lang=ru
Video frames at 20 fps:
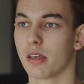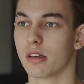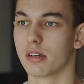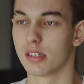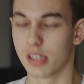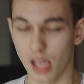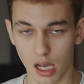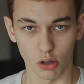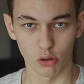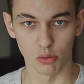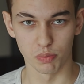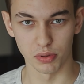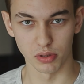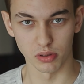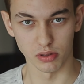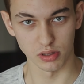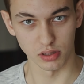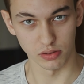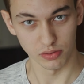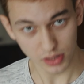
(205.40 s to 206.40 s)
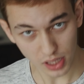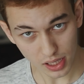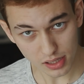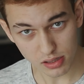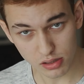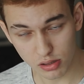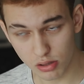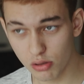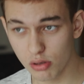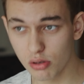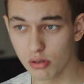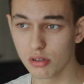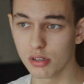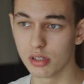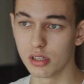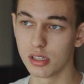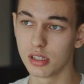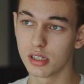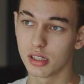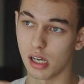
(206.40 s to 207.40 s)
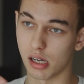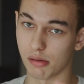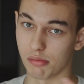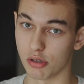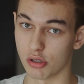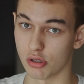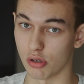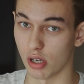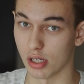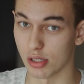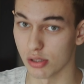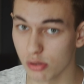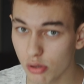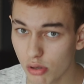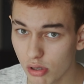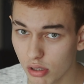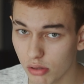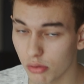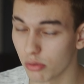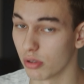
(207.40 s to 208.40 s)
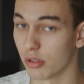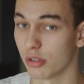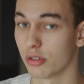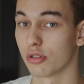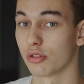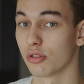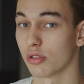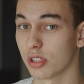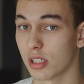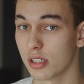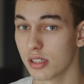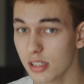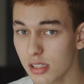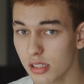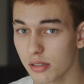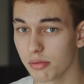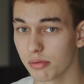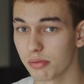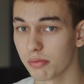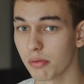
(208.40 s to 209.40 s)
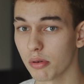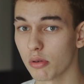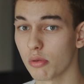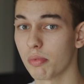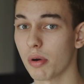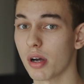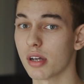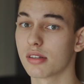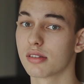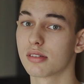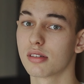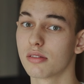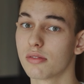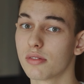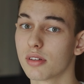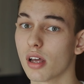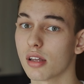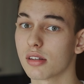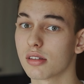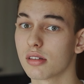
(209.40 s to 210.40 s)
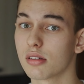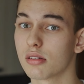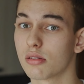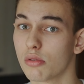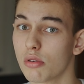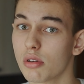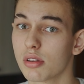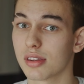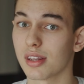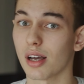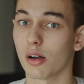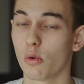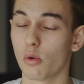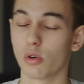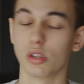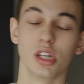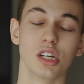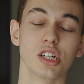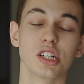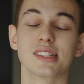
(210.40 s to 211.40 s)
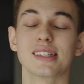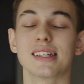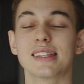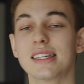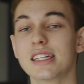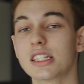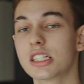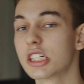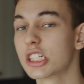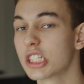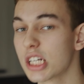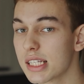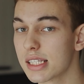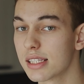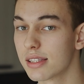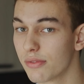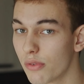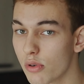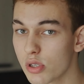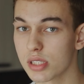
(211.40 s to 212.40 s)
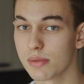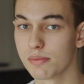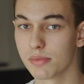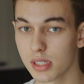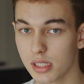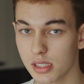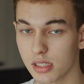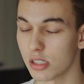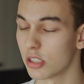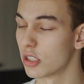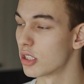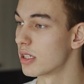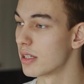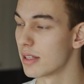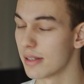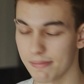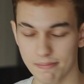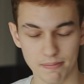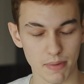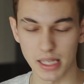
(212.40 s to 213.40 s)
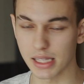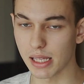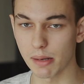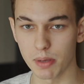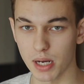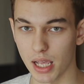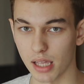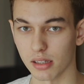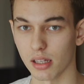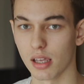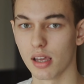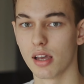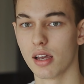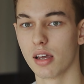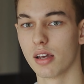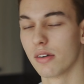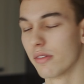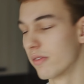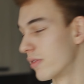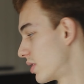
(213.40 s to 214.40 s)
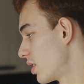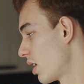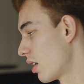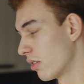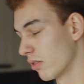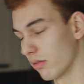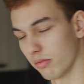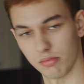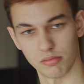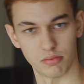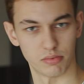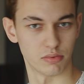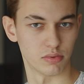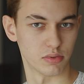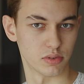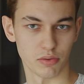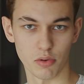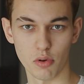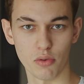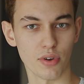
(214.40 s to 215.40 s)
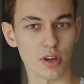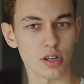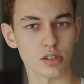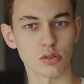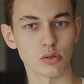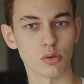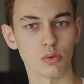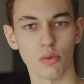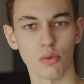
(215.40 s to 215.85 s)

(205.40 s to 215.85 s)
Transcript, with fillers: Я купил за 12 ее, и как бы еще консоль, ой, еще жесткий диск покупать за 12, но это такой, даже за те же 6-8 тысяч. Это бред. Взял свою версию